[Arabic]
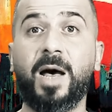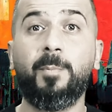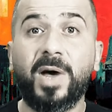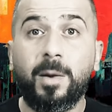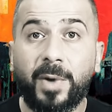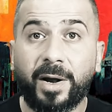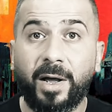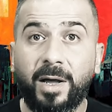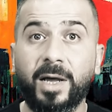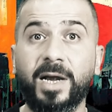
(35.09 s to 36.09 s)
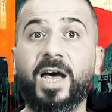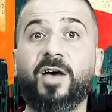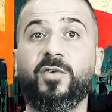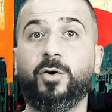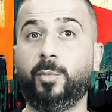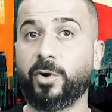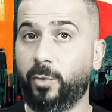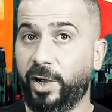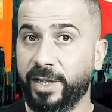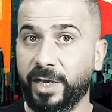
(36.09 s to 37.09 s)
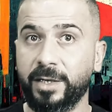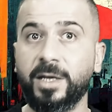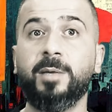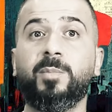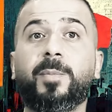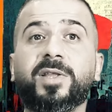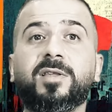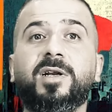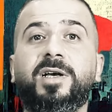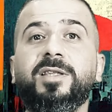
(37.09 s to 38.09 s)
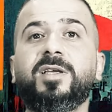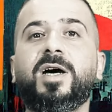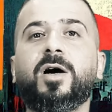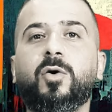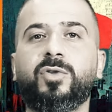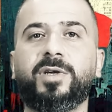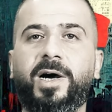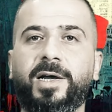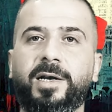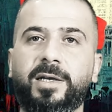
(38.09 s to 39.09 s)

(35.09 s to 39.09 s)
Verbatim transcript: أما المرأة لا في عمر معين ببطل عندها قدرة على